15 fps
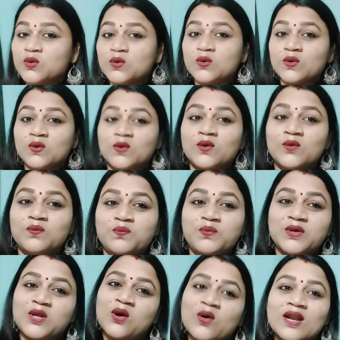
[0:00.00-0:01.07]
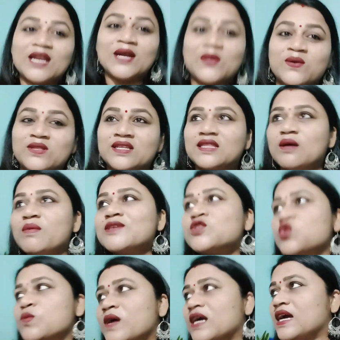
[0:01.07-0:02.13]
फिर और लेट होता था मैं सुबह गई थी
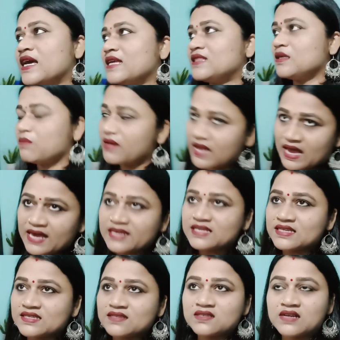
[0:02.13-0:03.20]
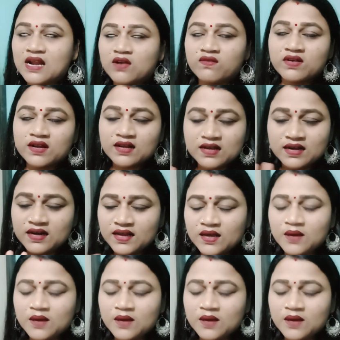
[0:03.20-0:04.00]
मैं आई जैसे स्नान वगैरह करने के बाद